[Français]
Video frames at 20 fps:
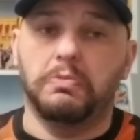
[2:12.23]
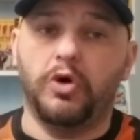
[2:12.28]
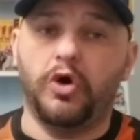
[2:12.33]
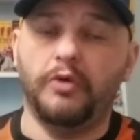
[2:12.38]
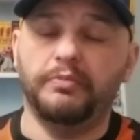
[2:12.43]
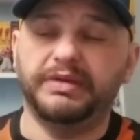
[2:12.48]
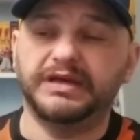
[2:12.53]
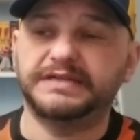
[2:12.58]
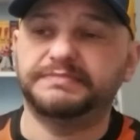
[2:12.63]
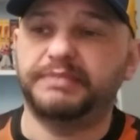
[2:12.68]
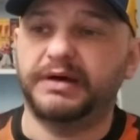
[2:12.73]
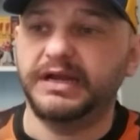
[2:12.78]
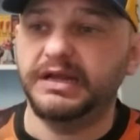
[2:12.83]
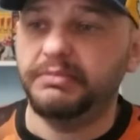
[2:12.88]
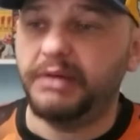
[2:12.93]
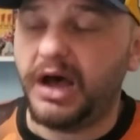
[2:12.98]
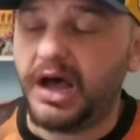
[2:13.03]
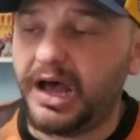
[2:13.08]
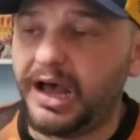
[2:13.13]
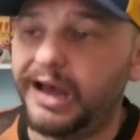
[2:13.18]
On baisse pas les
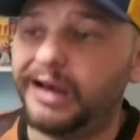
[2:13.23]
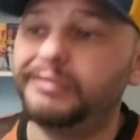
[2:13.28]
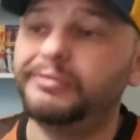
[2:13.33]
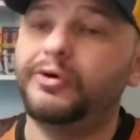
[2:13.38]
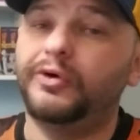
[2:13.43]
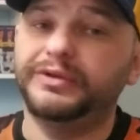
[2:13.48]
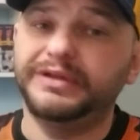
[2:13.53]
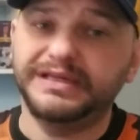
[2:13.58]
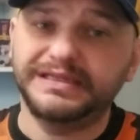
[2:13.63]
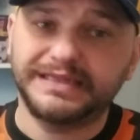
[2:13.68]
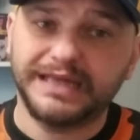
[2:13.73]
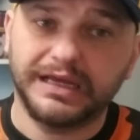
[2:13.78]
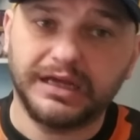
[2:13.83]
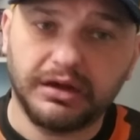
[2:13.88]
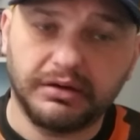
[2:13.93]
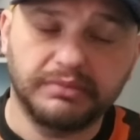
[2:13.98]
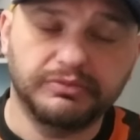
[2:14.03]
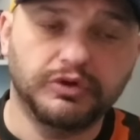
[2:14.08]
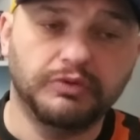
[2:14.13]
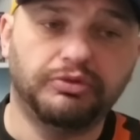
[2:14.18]
bras, on essaye
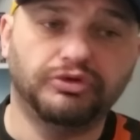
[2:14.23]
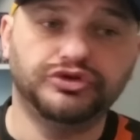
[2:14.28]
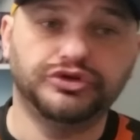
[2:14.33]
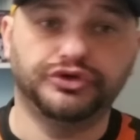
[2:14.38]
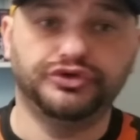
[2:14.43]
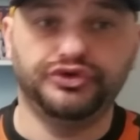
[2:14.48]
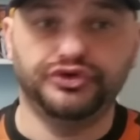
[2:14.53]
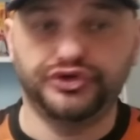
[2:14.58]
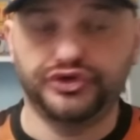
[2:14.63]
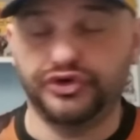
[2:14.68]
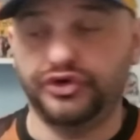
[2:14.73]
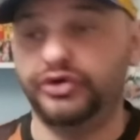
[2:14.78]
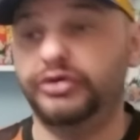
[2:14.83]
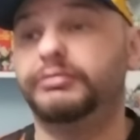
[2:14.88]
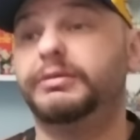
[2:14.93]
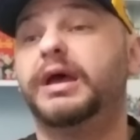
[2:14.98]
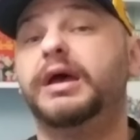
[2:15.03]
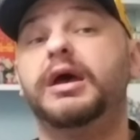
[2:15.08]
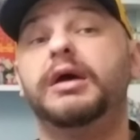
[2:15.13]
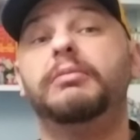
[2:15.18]
quand même de produire du
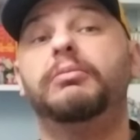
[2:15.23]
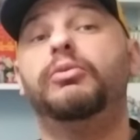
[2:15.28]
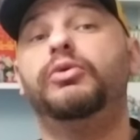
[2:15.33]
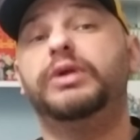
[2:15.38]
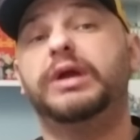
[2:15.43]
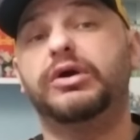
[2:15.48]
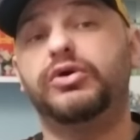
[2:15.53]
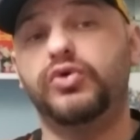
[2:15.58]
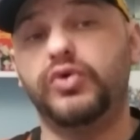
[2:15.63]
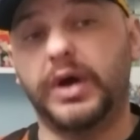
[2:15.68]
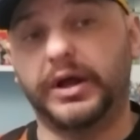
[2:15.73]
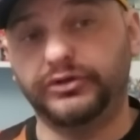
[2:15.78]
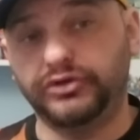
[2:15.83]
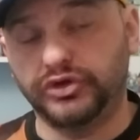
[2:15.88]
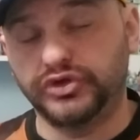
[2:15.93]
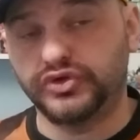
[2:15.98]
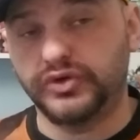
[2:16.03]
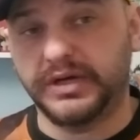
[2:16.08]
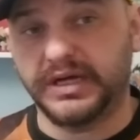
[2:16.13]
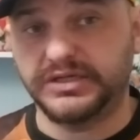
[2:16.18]
jeu. Monaco a
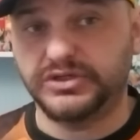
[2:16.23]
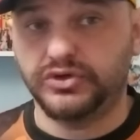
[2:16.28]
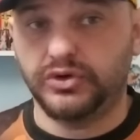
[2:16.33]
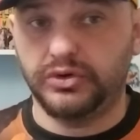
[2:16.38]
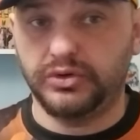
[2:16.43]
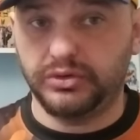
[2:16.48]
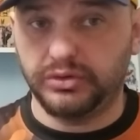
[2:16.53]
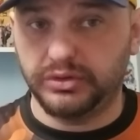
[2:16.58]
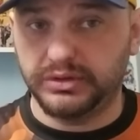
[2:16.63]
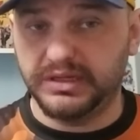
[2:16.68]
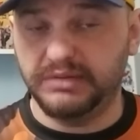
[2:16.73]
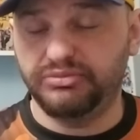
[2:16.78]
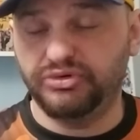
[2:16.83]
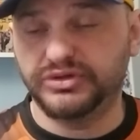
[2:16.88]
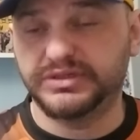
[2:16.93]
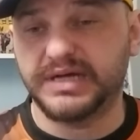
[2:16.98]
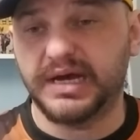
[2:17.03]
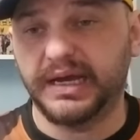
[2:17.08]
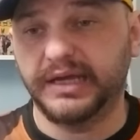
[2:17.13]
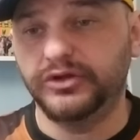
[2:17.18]
d'autres occasions, des
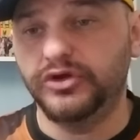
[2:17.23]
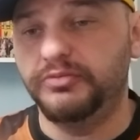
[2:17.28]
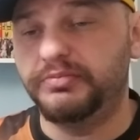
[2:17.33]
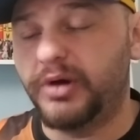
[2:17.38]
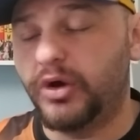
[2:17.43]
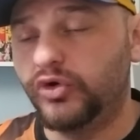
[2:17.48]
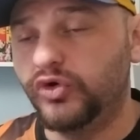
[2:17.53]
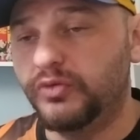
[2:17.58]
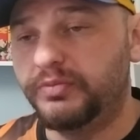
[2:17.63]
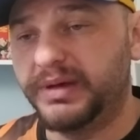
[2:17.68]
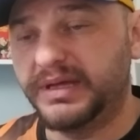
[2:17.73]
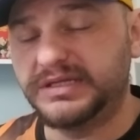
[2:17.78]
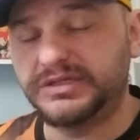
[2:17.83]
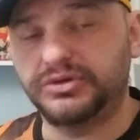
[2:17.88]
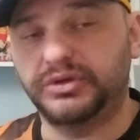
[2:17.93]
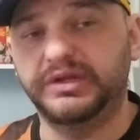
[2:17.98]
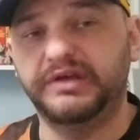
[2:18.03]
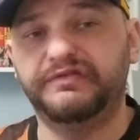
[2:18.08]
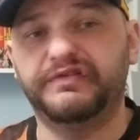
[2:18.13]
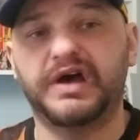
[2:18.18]
beaux arrêts de Paolo Lopez
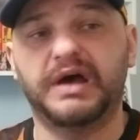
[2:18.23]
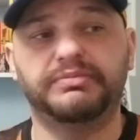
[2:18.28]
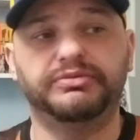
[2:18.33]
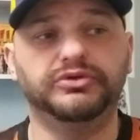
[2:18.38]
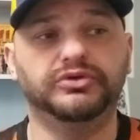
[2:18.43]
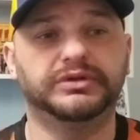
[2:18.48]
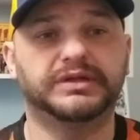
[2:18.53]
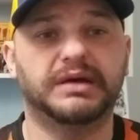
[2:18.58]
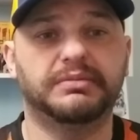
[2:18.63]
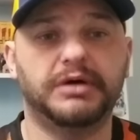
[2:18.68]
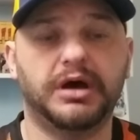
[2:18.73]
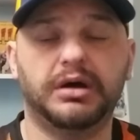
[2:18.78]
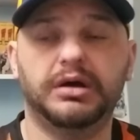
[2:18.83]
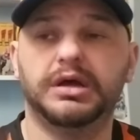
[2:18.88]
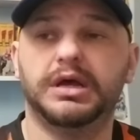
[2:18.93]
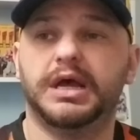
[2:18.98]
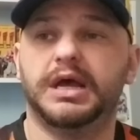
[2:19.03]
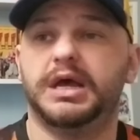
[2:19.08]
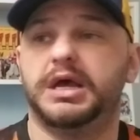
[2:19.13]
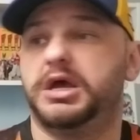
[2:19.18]
sur des frappes notamment.
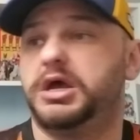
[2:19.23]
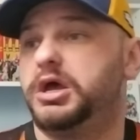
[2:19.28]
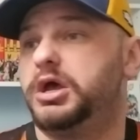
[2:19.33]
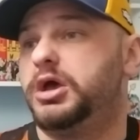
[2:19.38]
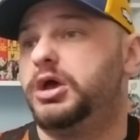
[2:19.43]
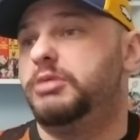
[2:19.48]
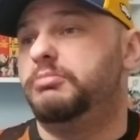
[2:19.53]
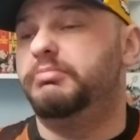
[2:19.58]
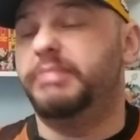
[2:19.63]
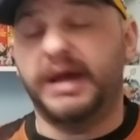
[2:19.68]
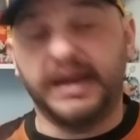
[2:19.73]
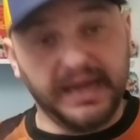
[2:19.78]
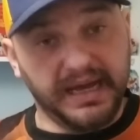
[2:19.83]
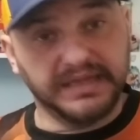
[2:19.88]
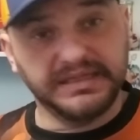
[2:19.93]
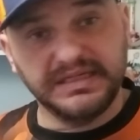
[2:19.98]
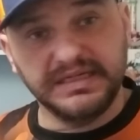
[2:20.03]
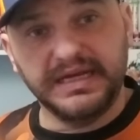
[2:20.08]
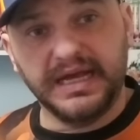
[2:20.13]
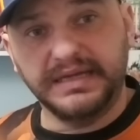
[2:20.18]

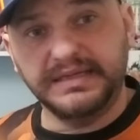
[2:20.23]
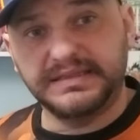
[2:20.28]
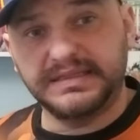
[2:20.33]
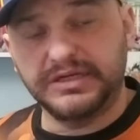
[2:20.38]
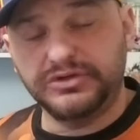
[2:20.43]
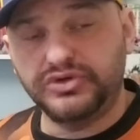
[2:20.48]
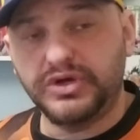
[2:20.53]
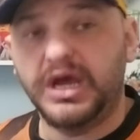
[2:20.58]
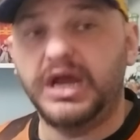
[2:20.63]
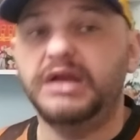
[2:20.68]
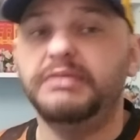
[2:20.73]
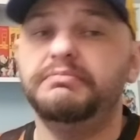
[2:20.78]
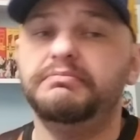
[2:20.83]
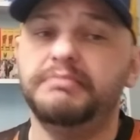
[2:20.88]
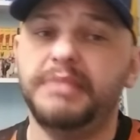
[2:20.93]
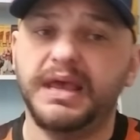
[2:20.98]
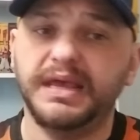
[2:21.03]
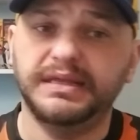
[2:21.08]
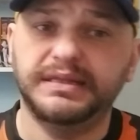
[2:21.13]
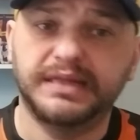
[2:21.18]
Balerdi gagne ses duels,
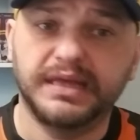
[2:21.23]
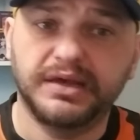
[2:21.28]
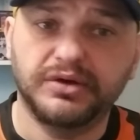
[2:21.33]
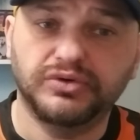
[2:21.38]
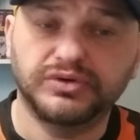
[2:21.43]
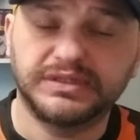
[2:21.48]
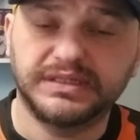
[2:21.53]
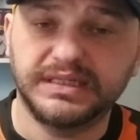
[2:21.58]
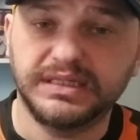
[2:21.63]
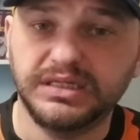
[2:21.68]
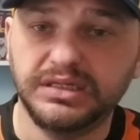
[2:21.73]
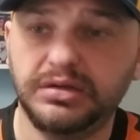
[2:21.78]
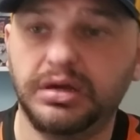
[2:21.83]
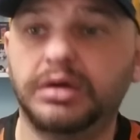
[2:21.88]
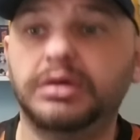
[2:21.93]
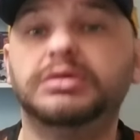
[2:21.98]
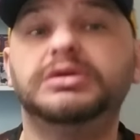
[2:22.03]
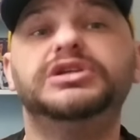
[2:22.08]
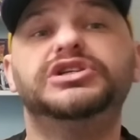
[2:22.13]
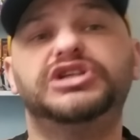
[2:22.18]
Meite aussi.
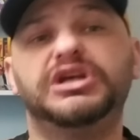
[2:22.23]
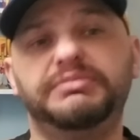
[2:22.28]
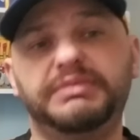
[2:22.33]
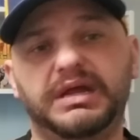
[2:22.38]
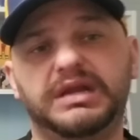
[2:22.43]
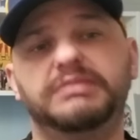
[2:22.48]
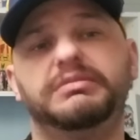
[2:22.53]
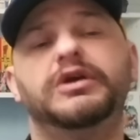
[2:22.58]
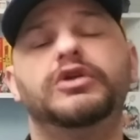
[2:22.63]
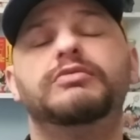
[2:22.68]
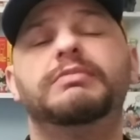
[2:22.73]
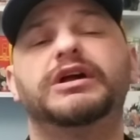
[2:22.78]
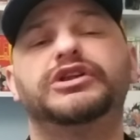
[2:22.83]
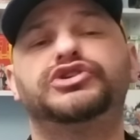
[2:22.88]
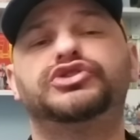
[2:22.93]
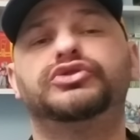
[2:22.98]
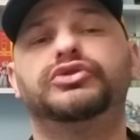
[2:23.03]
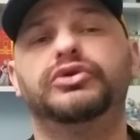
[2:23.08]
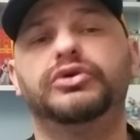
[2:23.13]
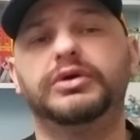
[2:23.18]
J'ai bien aimé le
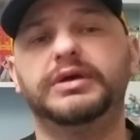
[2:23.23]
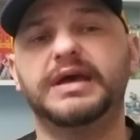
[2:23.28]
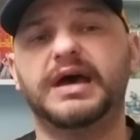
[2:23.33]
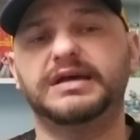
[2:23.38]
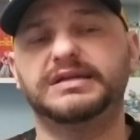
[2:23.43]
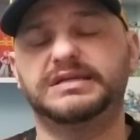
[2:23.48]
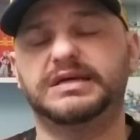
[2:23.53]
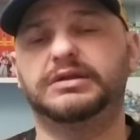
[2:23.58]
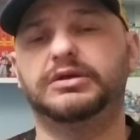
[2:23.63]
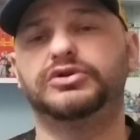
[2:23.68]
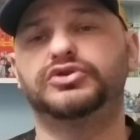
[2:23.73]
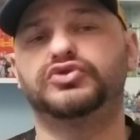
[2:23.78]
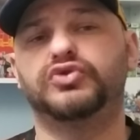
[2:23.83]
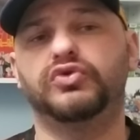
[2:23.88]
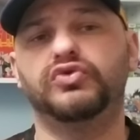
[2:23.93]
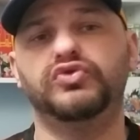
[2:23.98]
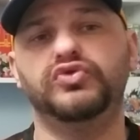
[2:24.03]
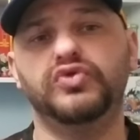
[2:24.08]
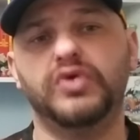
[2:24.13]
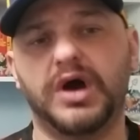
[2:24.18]
match de Garcia dans
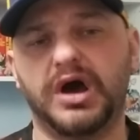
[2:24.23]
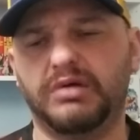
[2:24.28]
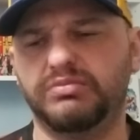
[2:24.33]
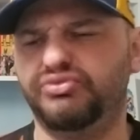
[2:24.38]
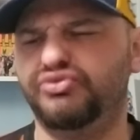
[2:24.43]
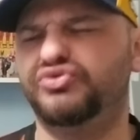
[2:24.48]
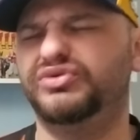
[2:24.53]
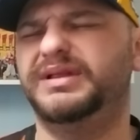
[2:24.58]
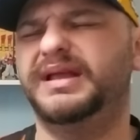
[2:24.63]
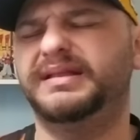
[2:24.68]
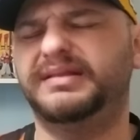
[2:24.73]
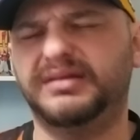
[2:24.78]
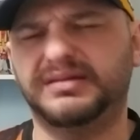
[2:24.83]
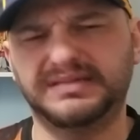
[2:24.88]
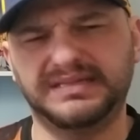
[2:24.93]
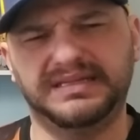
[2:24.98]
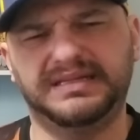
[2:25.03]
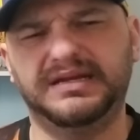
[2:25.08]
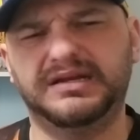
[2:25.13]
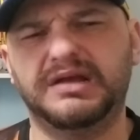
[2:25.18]
son couloir, beaucoup
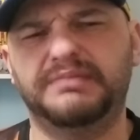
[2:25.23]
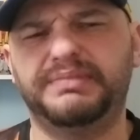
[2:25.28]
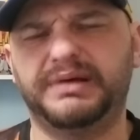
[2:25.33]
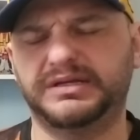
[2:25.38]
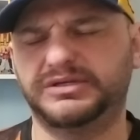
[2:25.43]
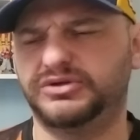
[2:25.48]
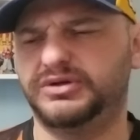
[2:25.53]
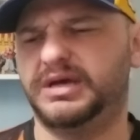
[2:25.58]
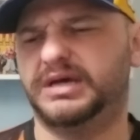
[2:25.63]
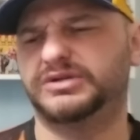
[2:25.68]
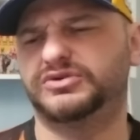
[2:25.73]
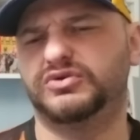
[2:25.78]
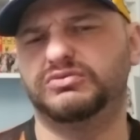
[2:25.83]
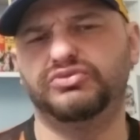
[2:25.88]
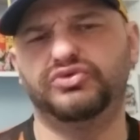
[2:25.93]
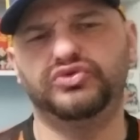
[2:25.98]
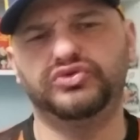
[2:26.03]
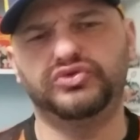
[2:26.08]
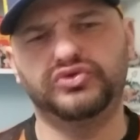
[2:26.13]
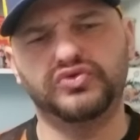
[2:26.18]
d'intensité de la part de ce garçon,
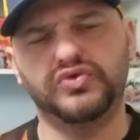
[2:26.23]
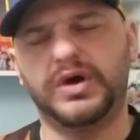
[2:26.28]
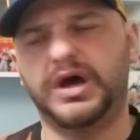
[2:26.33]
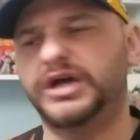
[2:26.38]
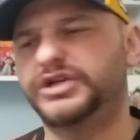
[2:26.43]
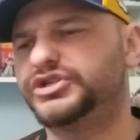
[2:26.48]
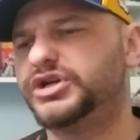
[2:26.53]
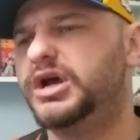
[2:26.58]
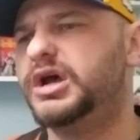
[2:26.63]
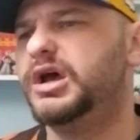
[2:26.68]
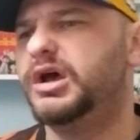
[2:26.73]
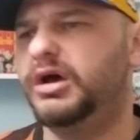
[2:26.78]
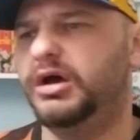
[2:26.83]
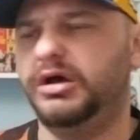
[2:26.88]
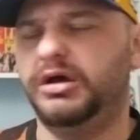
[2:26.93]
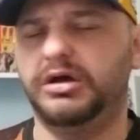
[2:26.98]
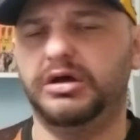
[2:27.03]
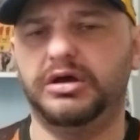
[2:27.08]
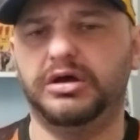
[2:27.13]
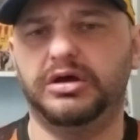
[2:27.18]
beaucoup de courage,
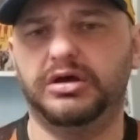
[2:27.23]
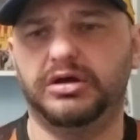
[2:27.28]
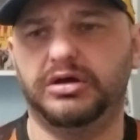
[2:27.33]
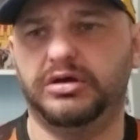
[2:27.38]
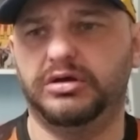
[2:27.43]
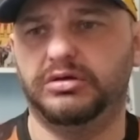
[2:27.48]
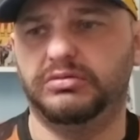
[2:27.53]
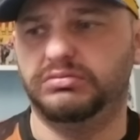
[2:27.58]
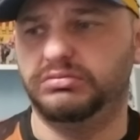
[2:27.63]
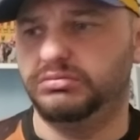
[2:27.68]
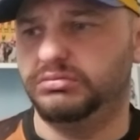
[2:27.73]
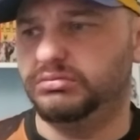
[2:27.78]
euh,